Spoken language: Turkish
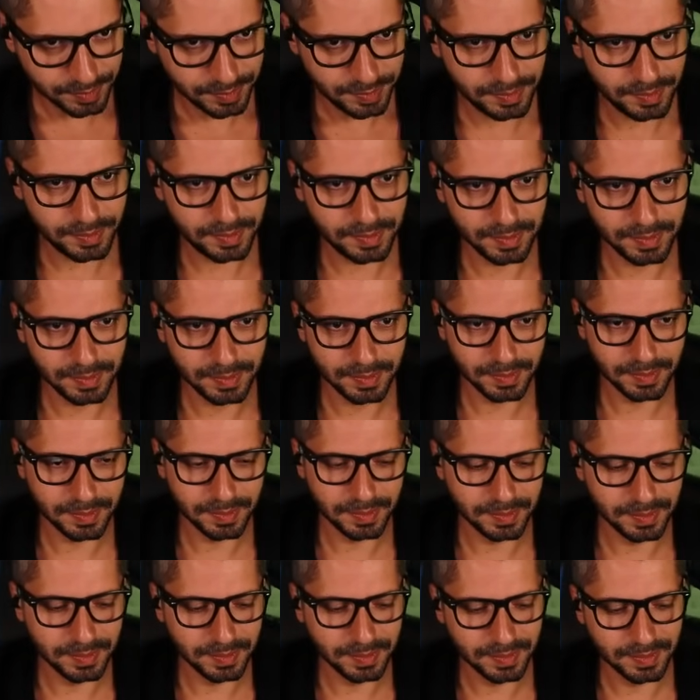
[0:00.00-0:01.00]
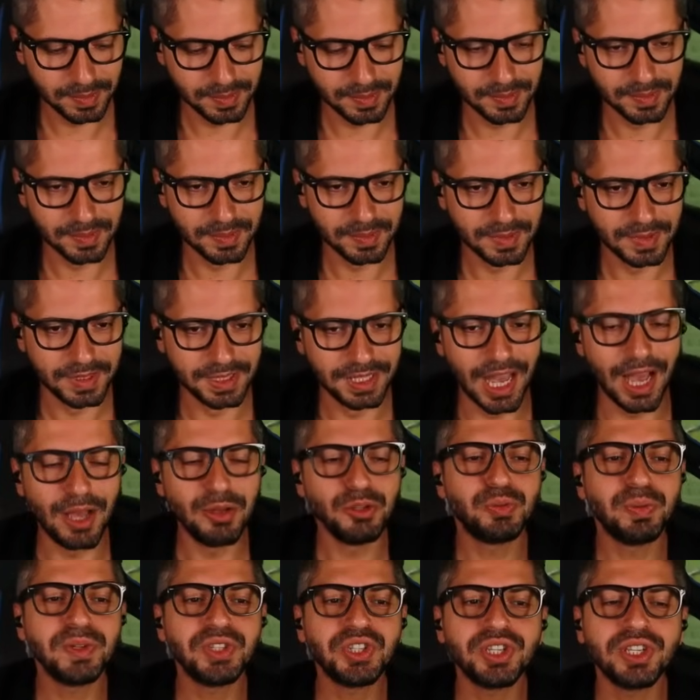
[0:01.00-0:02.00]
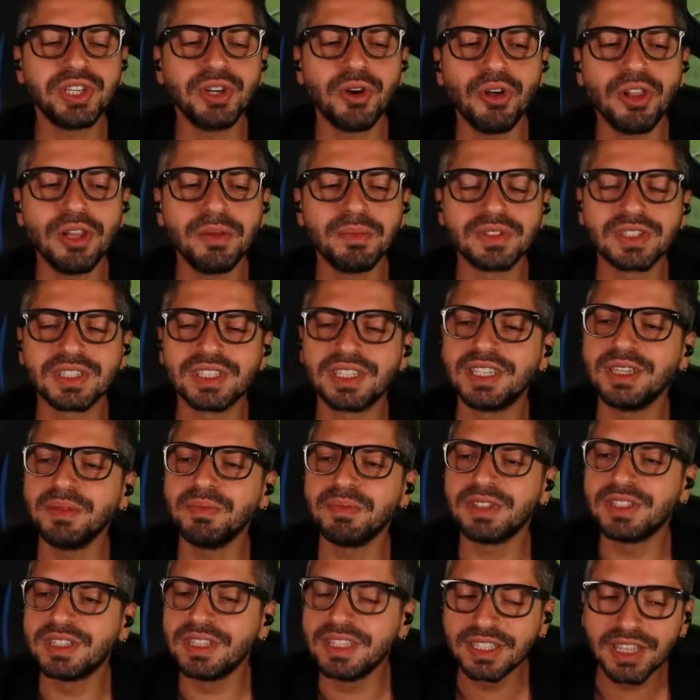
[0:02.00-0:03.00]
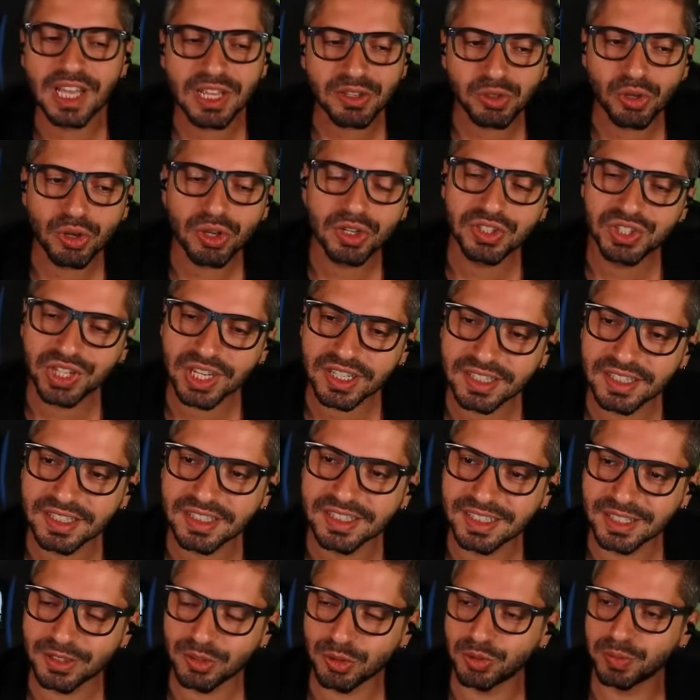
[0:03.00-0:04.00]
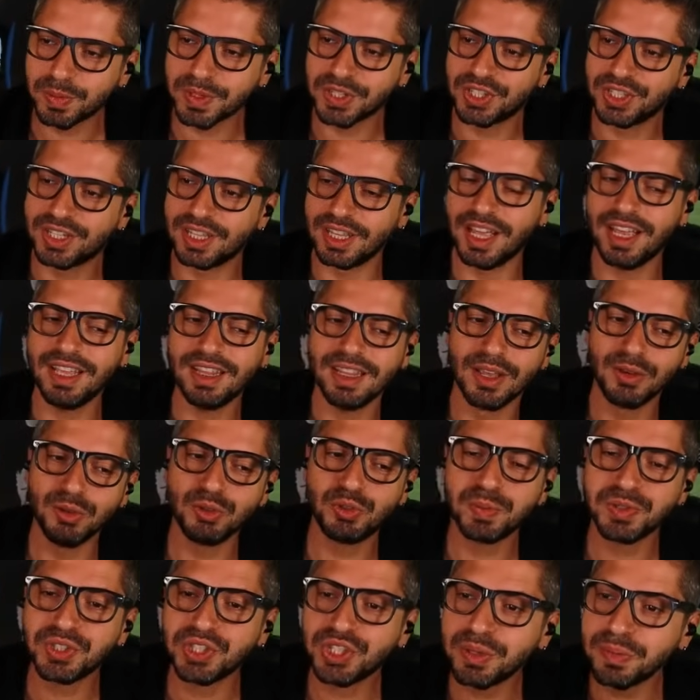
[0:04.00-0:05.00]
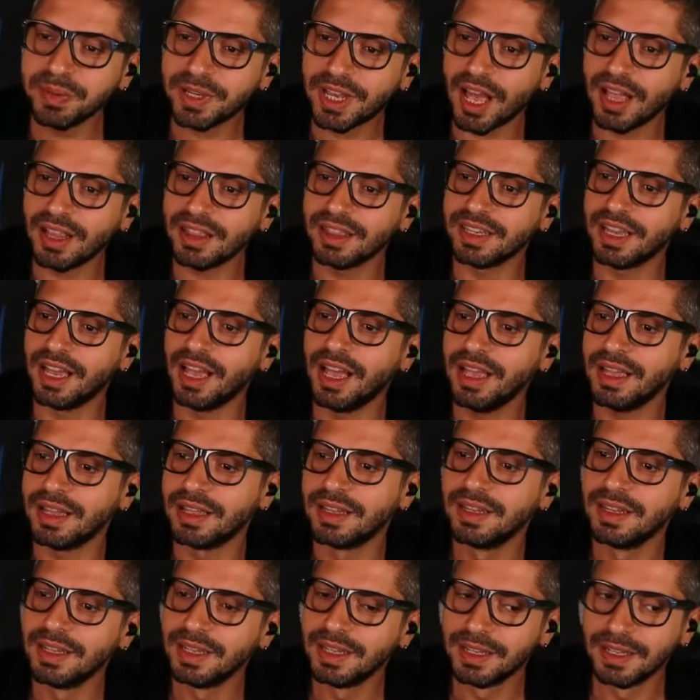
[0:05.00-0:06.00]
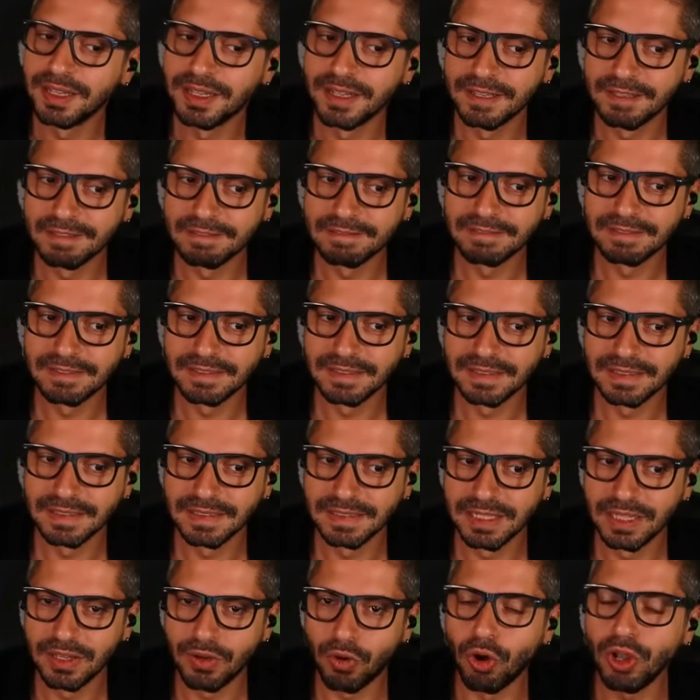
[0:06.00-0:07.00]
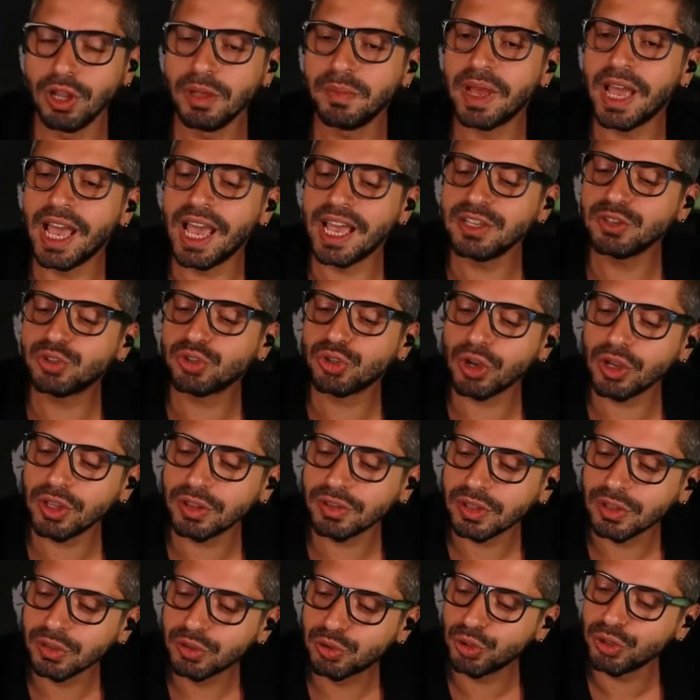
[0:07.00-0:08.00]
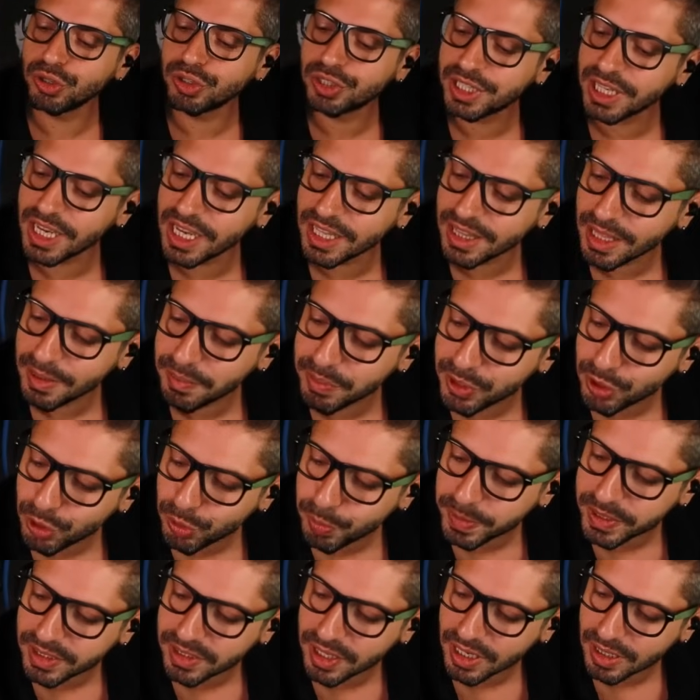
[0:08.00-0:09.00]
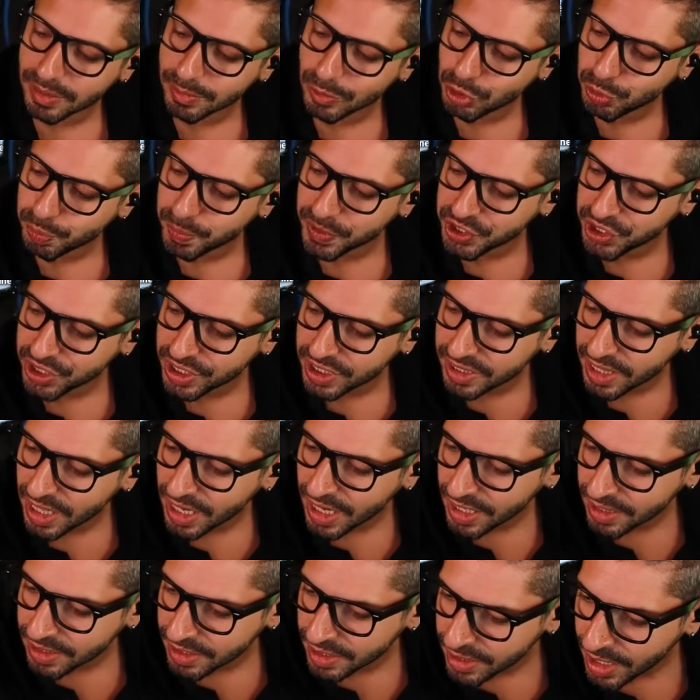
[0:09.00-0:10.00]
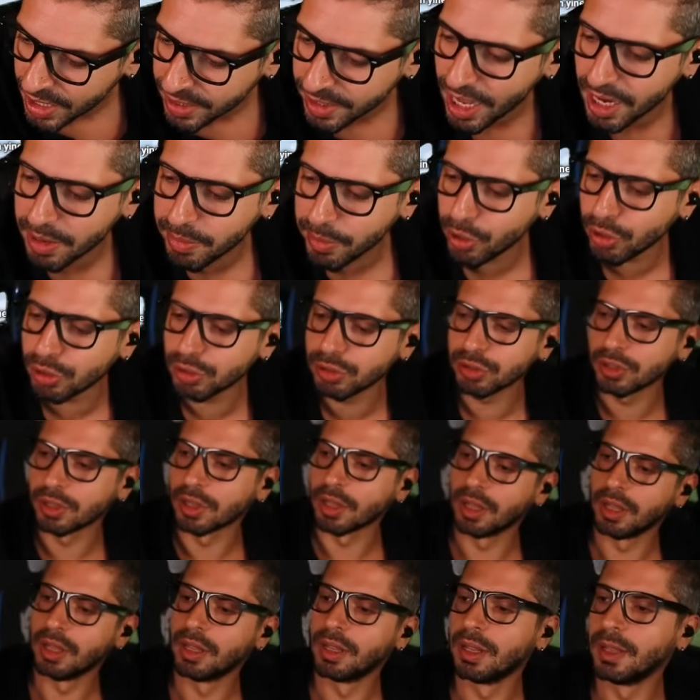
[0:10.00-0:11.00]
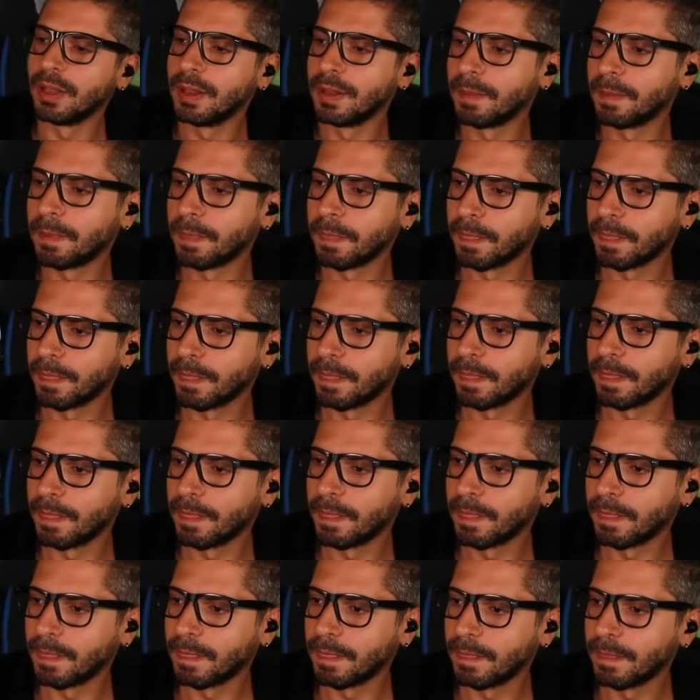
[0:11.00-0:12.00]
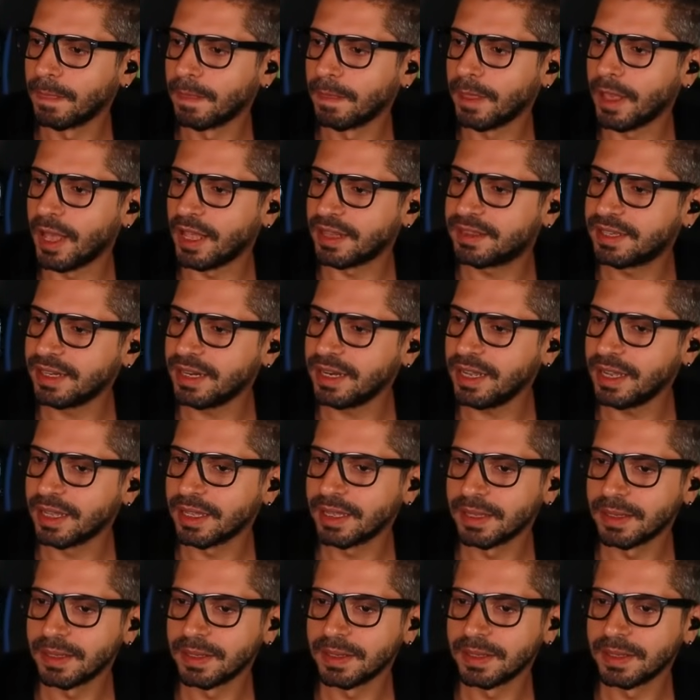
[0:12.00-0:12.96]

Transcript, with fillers: Abi 3-5-2 diyorlar. Ya 3-5-2 oğlum. nasıl oynayacaksınız siz 3-5-2 lan? 3-5-2 mi kaldı ya? Oğlum yani en son şey... Türkiye'de büyük bir takım 3-5-2 denendiğinde darbe oldu. Tamam işte denenmiyor.